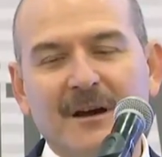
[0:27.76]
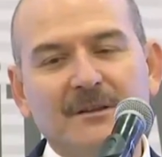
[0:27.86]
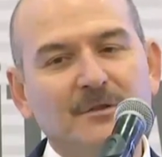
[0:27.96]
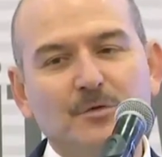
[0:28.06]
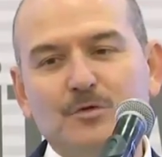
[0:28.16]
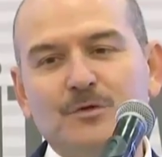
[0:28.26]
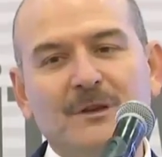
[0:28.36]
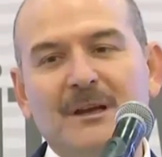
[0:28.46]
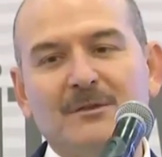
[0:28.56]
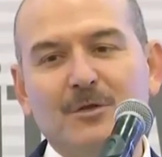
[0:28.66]
Artık kusur
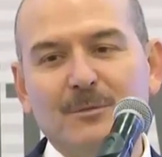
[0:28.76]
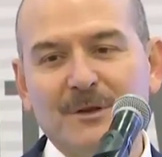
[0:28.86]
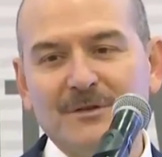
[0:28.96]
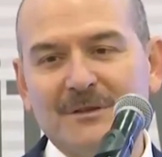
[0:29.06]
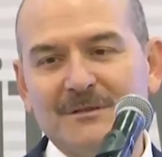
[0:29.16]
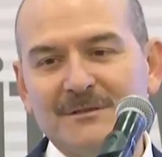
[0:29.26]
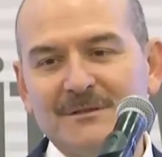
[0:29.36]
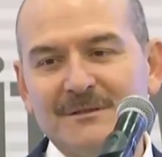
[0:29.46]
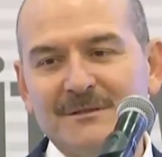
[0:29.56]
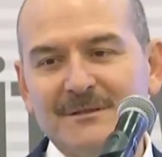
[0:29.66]
yaya da olmayacaktır.